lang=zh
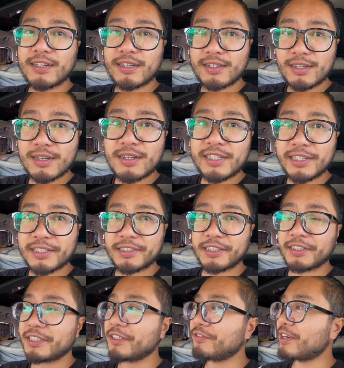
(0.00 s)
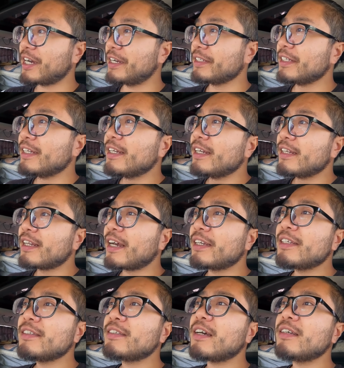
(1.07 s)
的哥里这个地方。
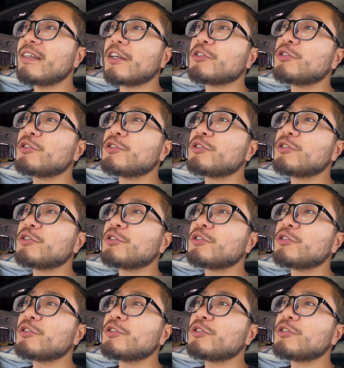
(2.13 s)
那阴差